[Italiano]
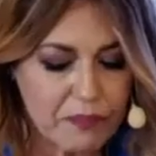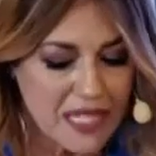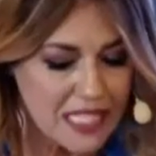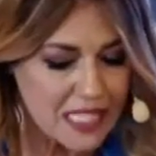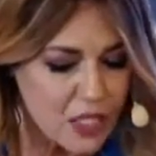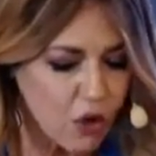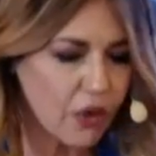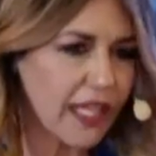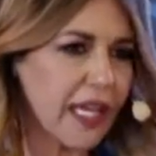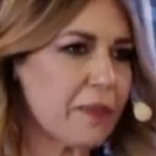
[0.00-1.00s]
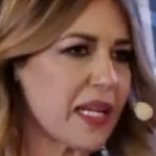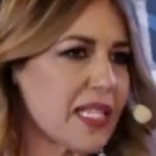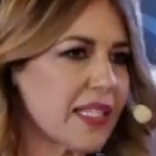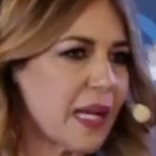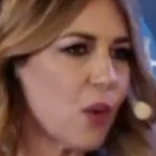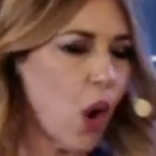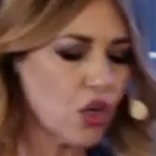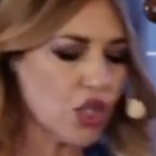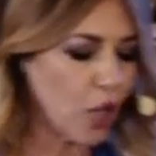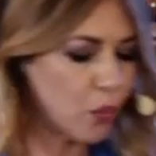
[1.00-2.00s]
missione che presentiamo
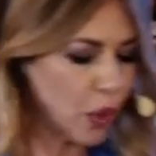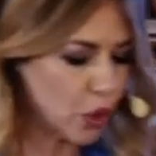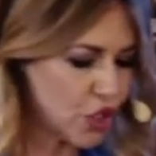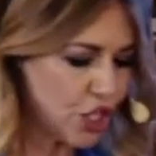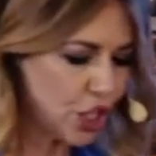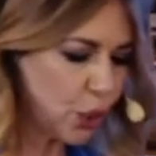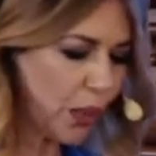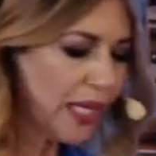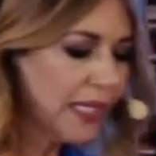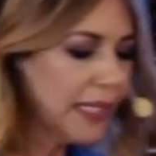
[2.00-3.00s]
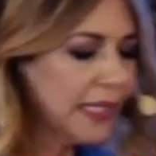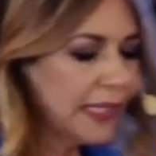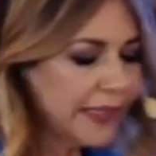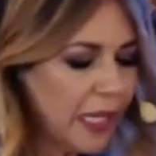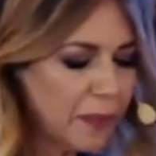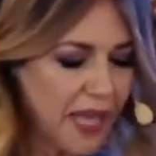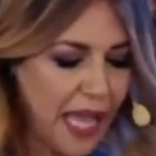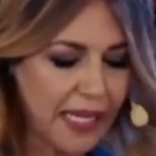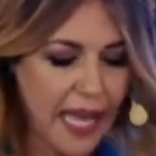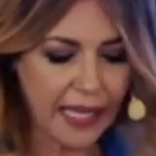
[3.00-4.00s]
oggi è la numero 5 del
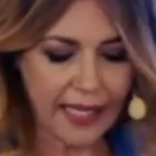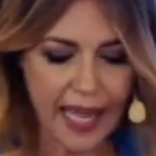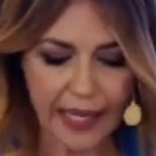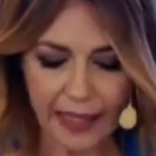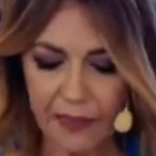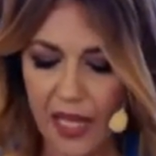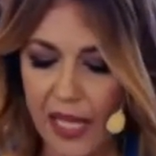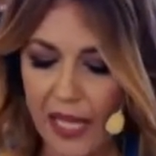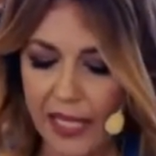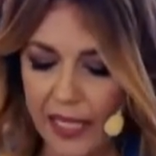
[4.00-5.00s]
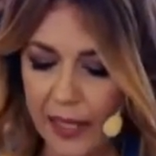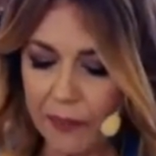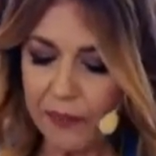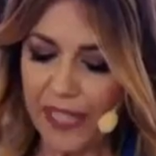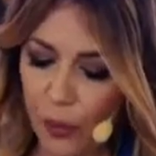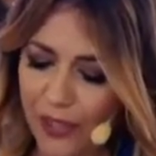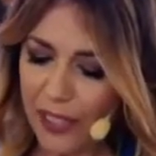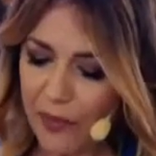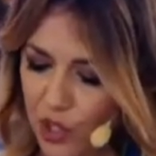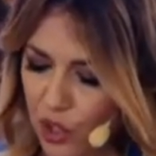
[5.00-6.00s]
PNRR. E, ehm, la
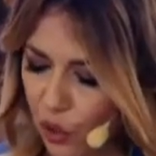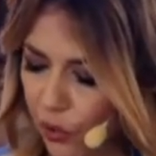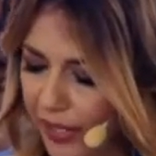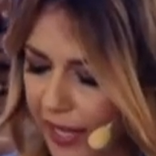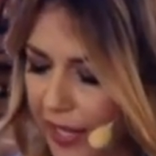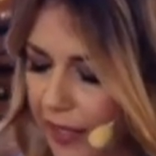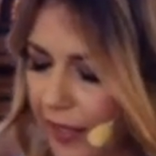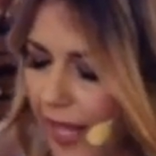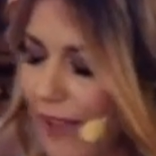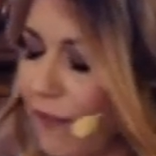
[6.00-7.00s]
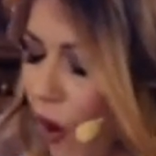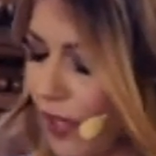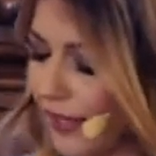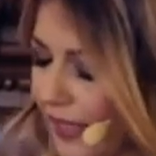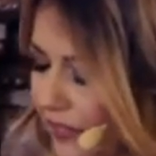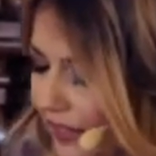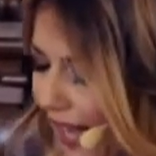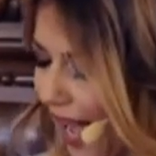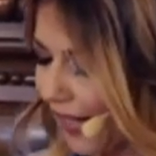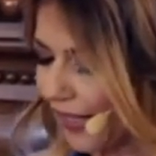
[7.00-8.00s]
quinta missione eh, è volta ad
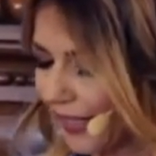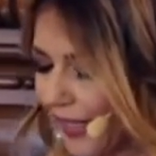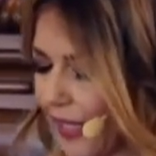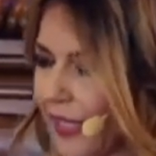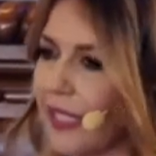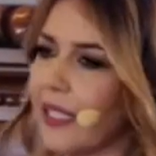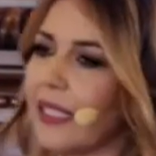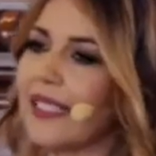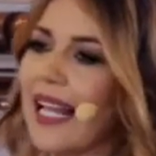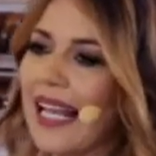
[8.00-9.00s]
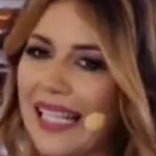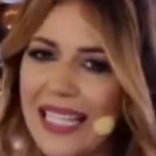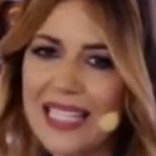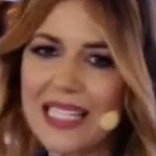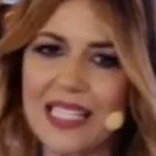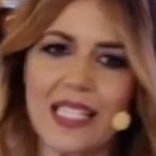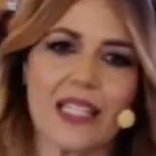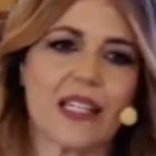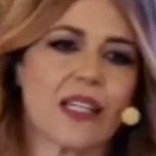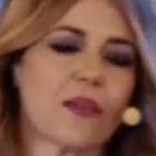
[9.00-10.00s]
evitare che eh, dalla
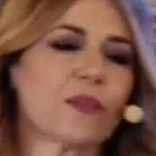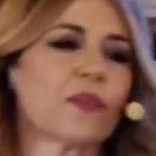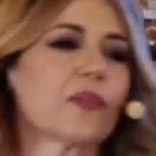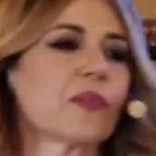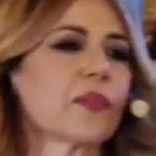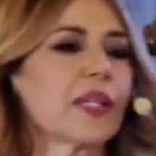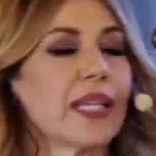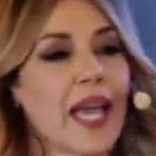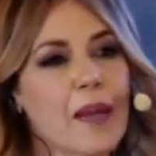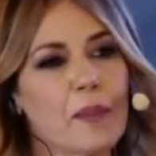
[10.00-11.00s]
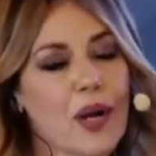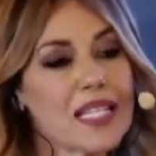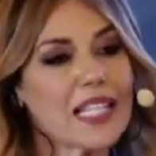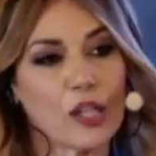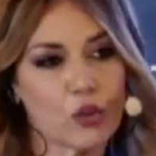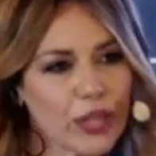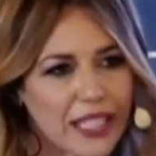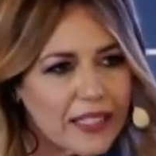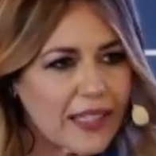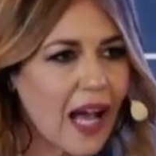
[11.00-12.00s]
crisi ehm, che è poi
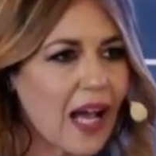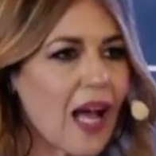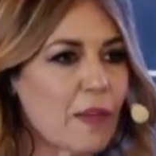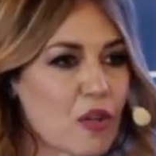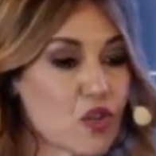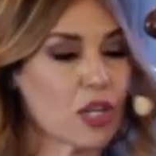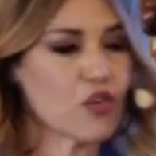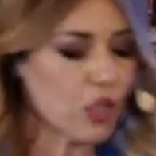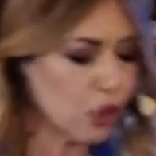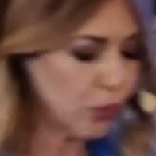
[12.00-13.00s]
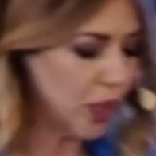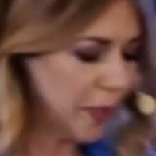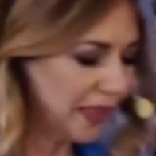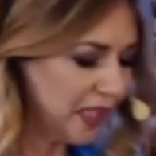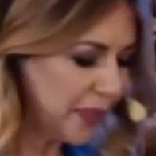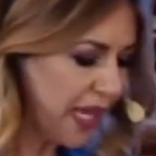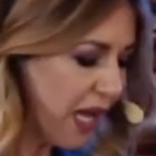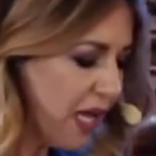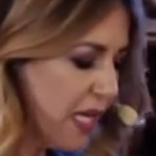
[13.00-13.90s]
scaturita a maggior ragione dopo la pandemia